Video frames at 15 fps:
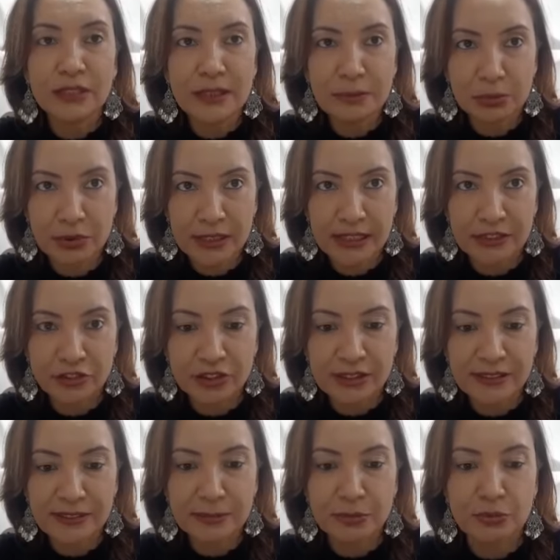em
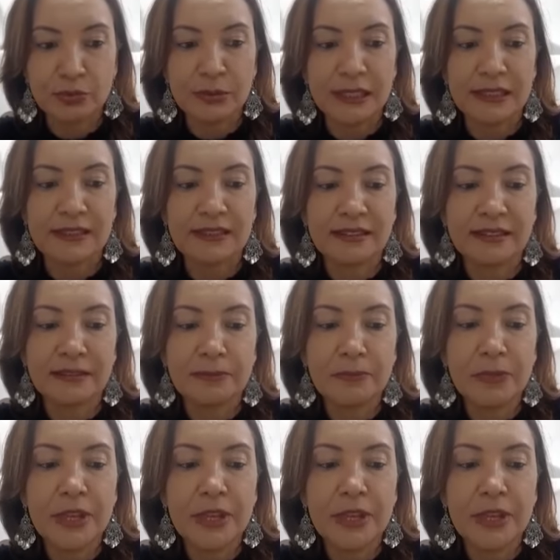políticas públicas.